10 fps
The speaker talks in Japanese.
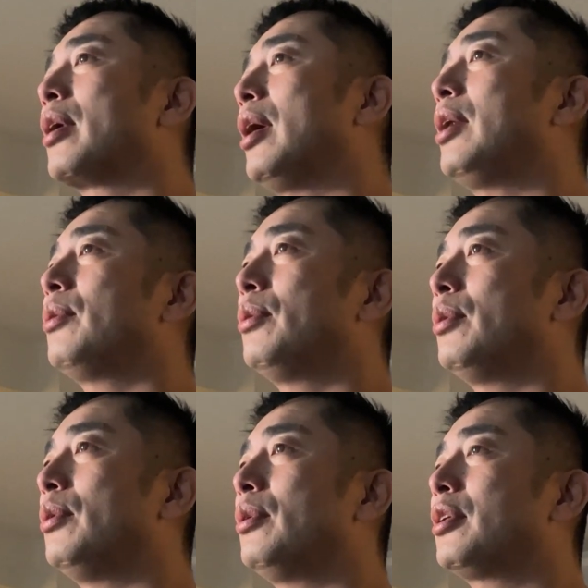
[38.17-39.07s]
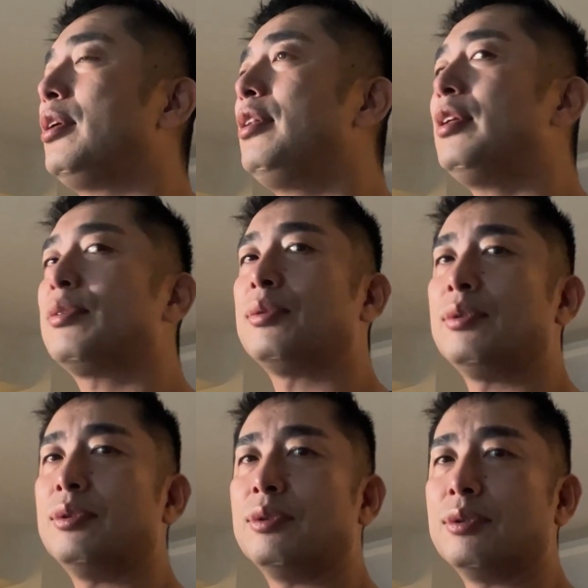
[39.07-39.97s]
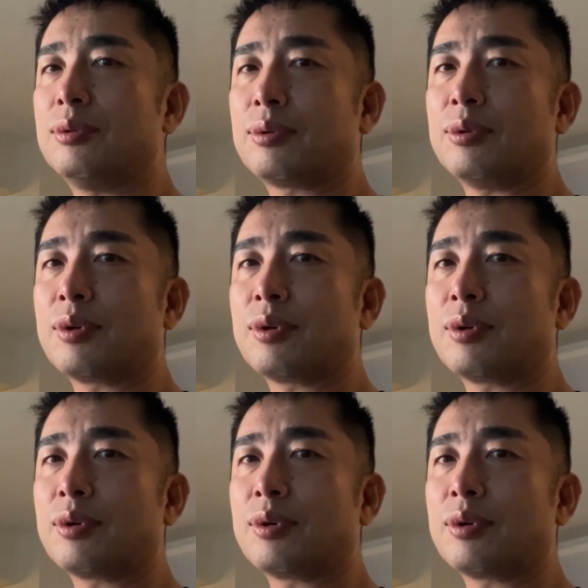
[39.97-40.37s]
あの筋肉どこ